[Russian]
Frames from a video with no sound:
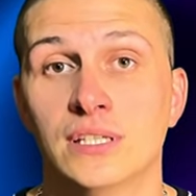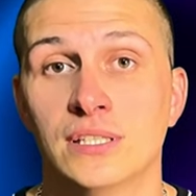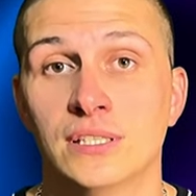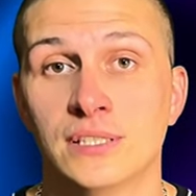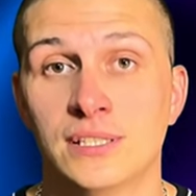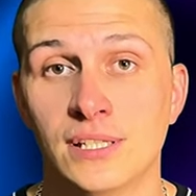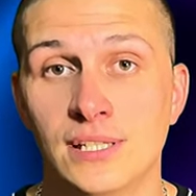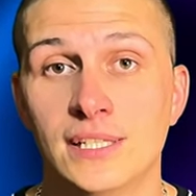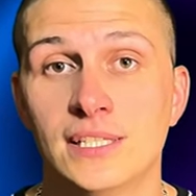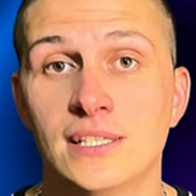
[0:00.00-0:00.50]

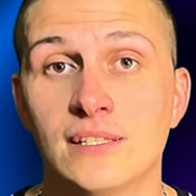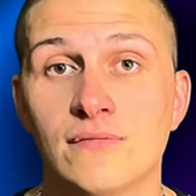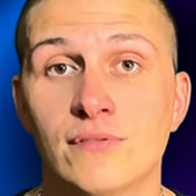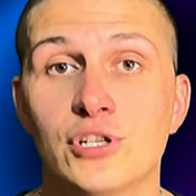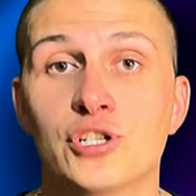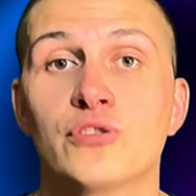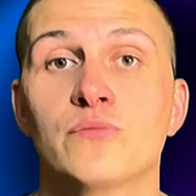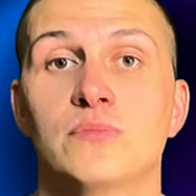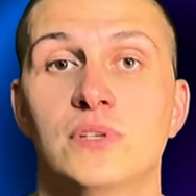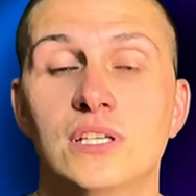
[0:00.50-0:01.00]
Делитесь
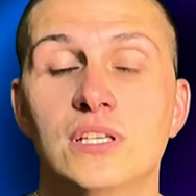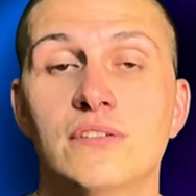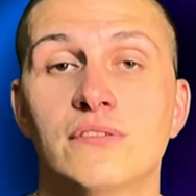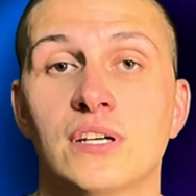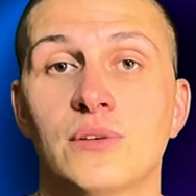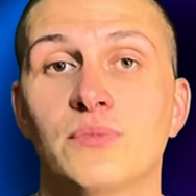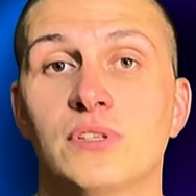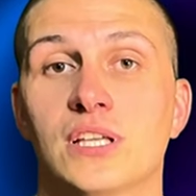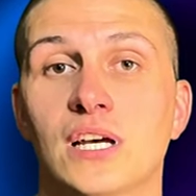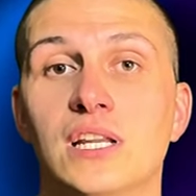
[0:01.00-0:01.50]
вашим мнением в
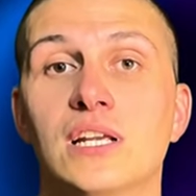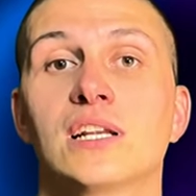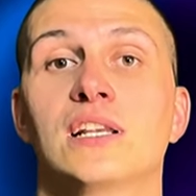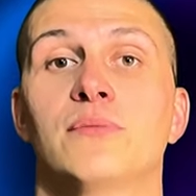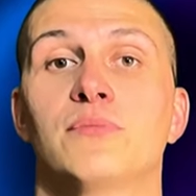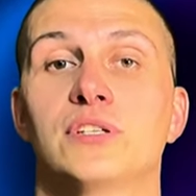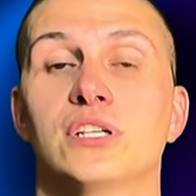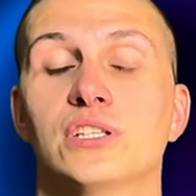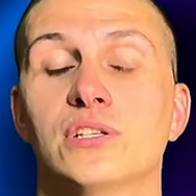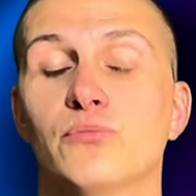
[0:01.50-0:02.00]
комментариях, для
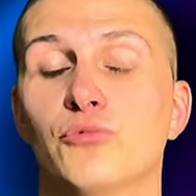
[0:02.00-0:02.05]
меня это